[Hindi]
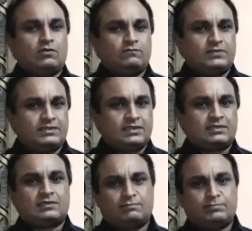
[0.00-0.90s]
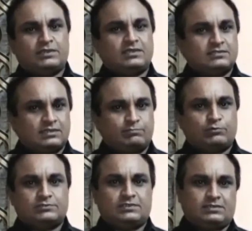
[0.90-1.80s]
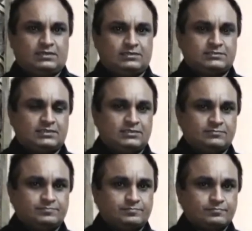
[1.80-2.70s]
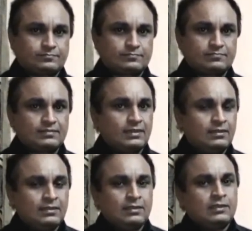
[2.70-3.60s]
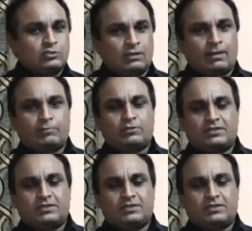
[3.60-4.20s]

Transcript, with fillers: ऑफ इंडिया की कंपनी के अंदर पॉलिसी करनी चाहिए तो हम आपको